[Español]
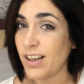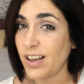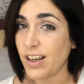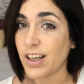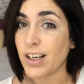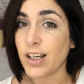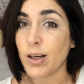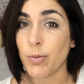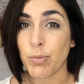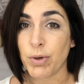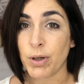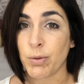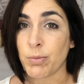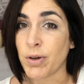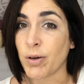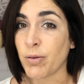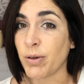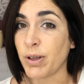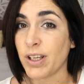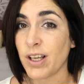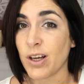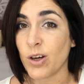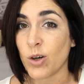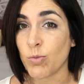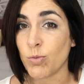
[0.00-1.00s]
Que ahora en
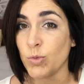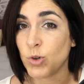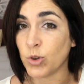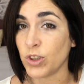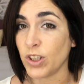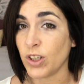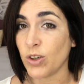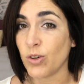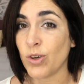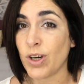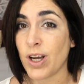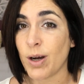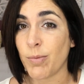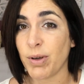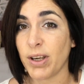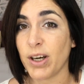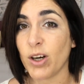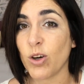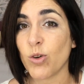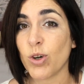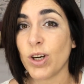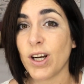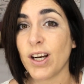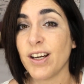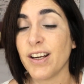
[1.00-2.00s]
primavera, como tengo la
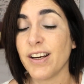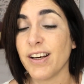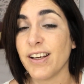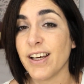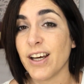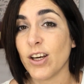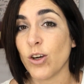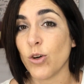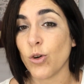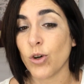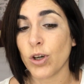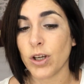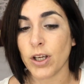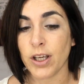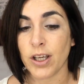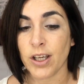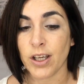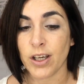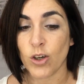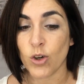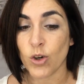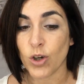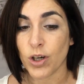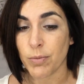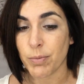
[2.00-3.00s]
piel con la alergia, lo
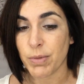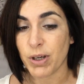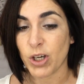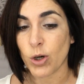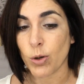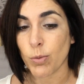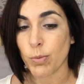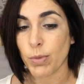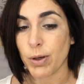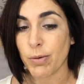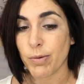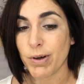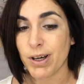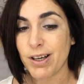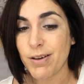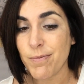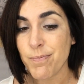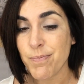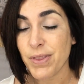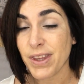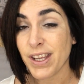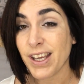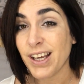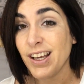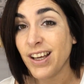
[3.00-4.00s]
que, lo que mejor me
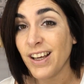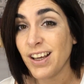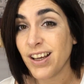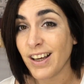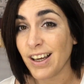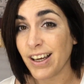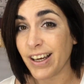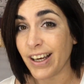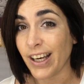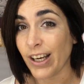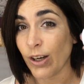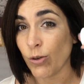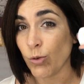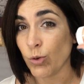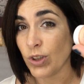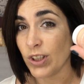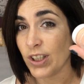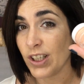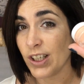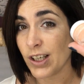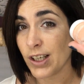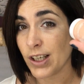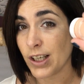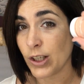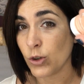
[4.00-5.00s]
va. He
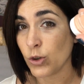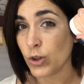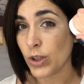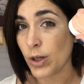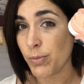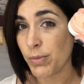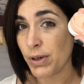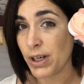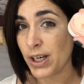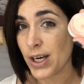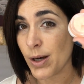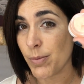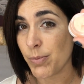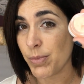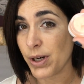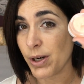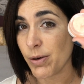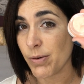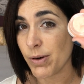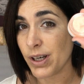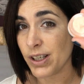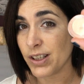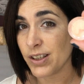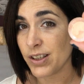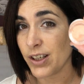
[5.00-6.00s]
utilizado también la
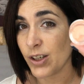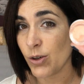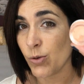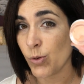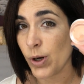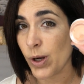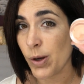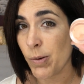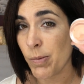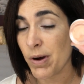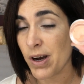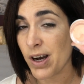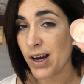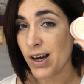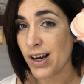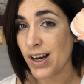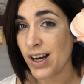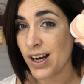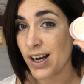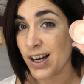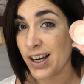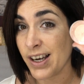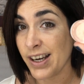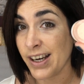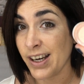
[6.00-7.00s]
prebase
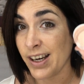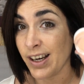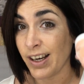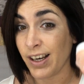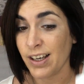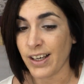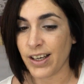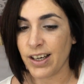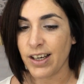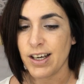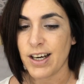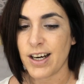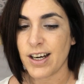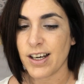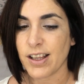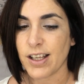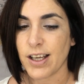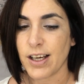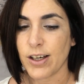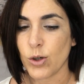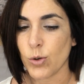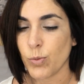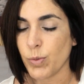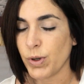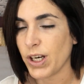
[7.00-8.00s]
nueva eh, de nar,
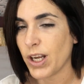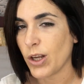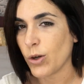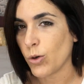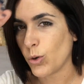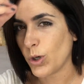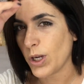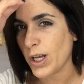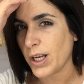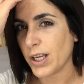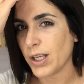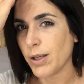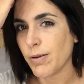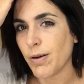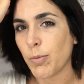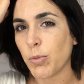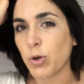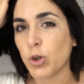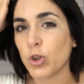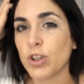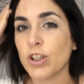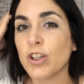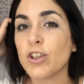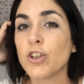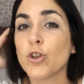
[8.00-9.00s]
la iluminadora, que lleva
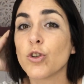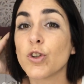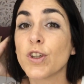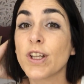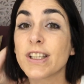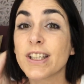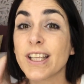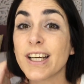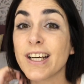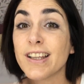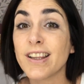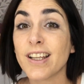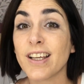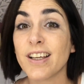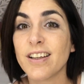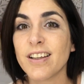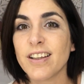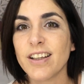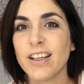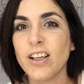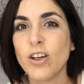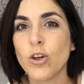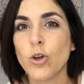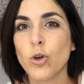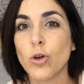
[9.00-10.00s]
protección del
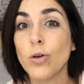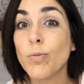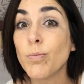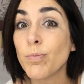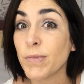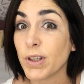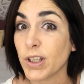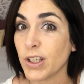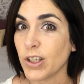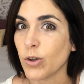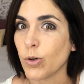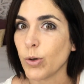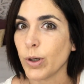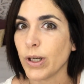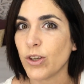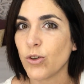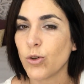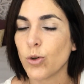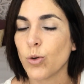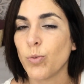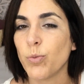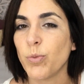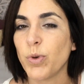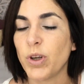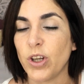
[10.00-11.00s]
35 que he
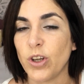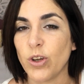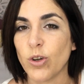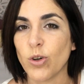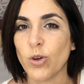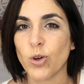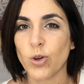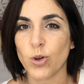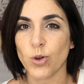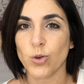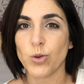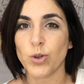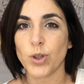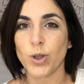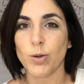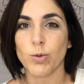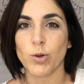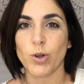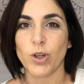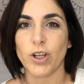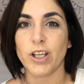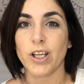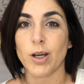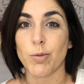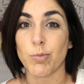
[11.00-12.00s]
hecho un vídeo
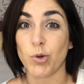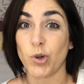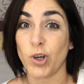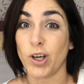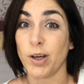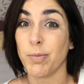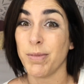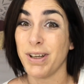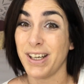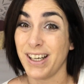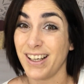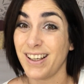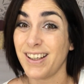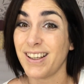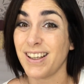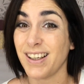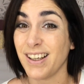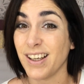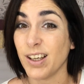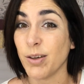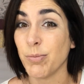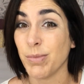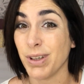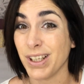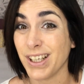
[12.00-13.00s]
exclusivo de ella porque
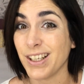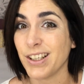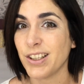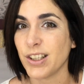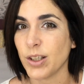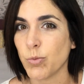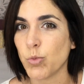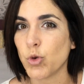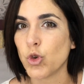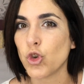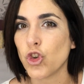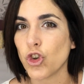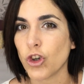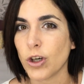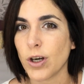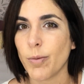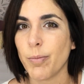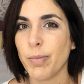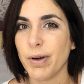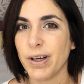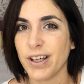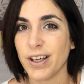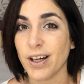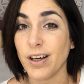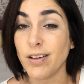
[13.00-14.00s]
merece, merece mucho
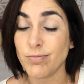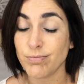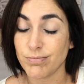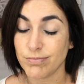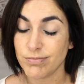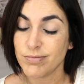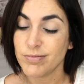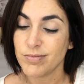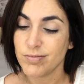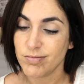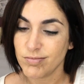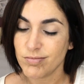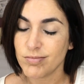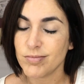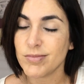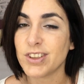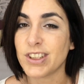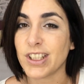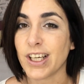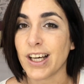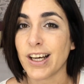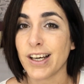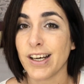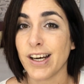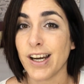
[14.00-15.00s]
la pena.
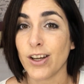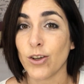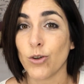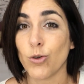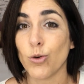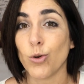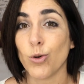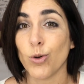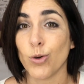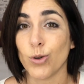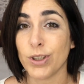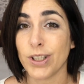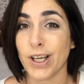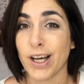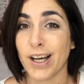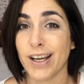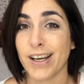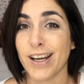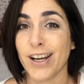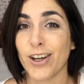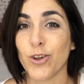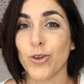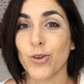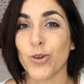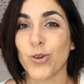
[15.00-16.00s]
Se ha ganado, se ha
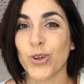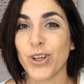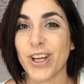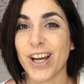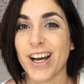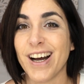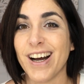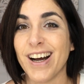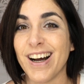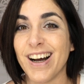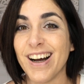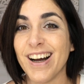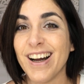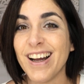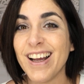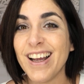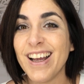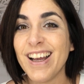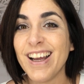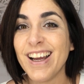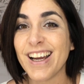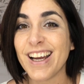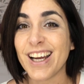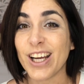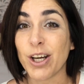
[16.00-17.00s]
ganado ya
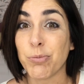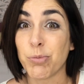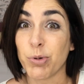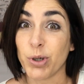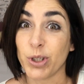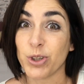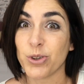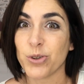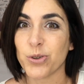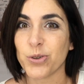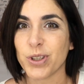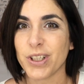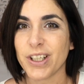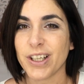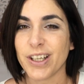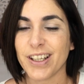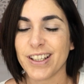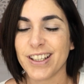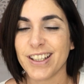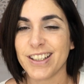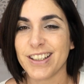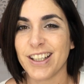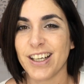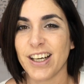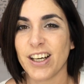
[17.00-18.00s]
el puesto
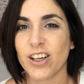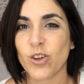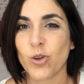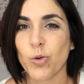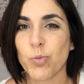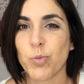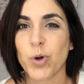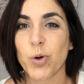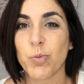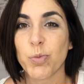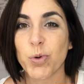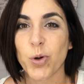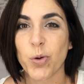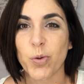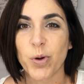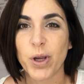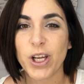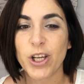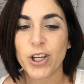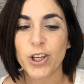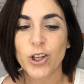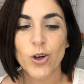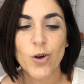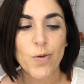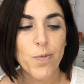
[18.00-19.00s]
de, tener su propio
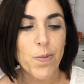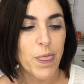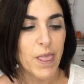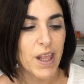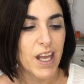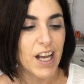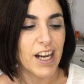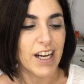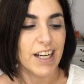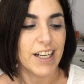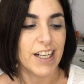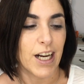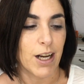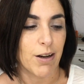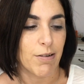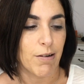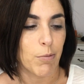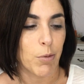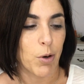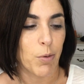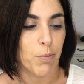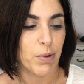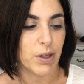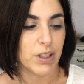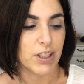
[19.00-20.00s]
vídeo. Y nada,
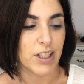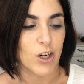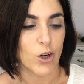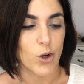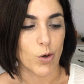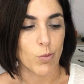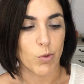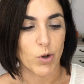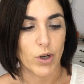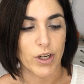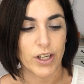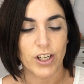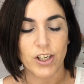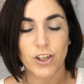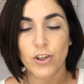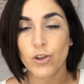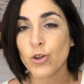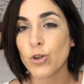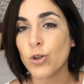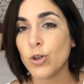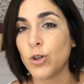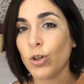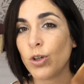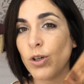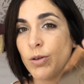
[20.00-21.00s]
vamos a empezar. Como he
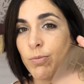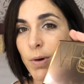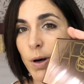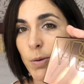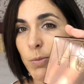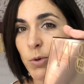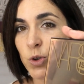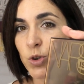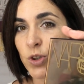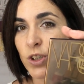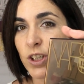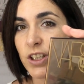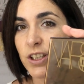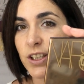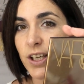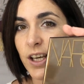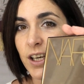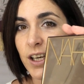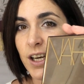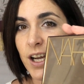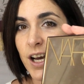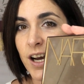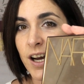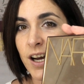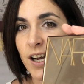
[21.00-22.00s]
dicho, vamos a utilizar
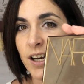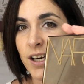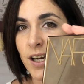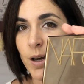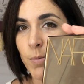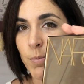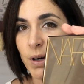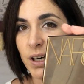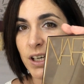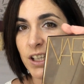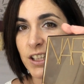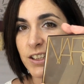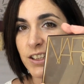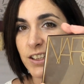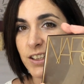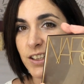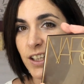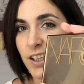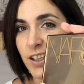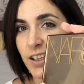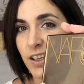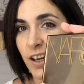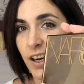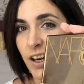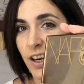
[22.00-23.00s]
la,
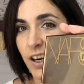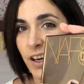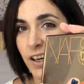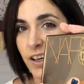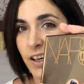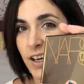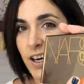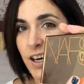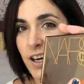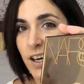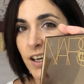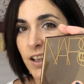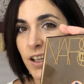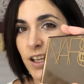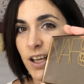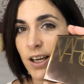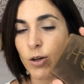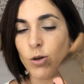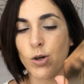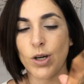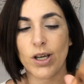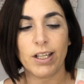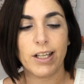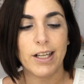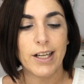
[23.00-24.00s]
paletita de NAR, la
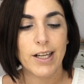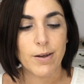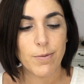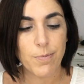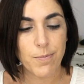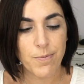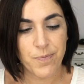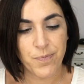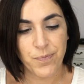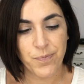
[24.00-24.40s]
Loader.